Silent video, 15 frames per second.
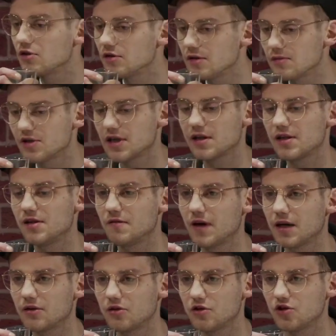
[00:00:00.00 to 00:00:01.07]
rozumiem, żadnej
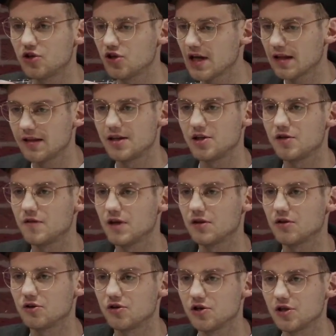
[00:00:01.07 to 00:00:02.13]
wartości, żadnej
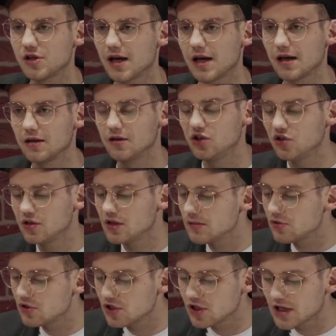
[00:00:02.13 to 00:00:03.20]
świętości, tak?
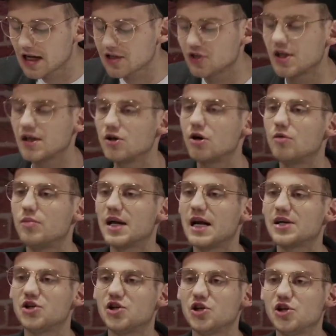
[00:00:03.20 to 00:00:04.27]
Ty możesz nie każdego no.
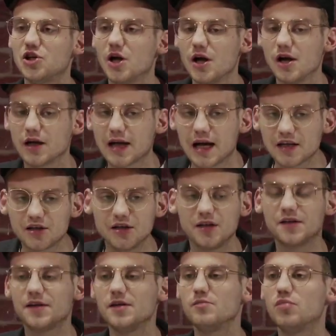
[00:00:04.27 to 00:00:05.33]
obrazić,
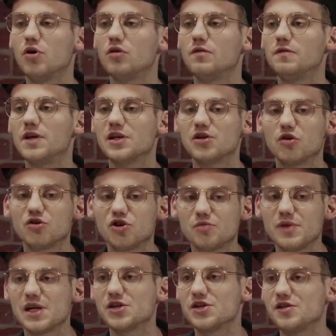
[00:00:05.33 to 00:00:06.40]
każdy symbol, wiesz,
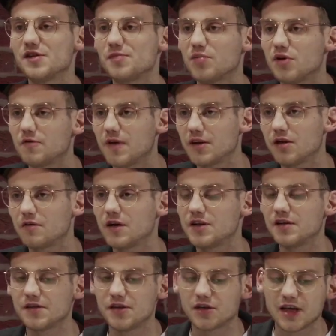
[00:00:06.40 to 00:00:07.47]
ośmieszyć,
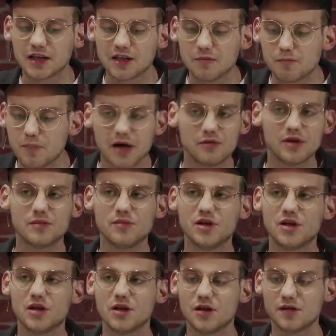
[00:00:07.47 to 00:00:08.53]
sprofanować, jesteś takim pełnym
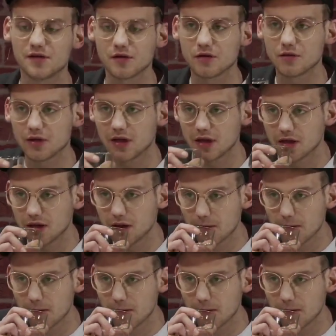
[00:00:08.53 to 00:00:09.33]
nihilistą, tak?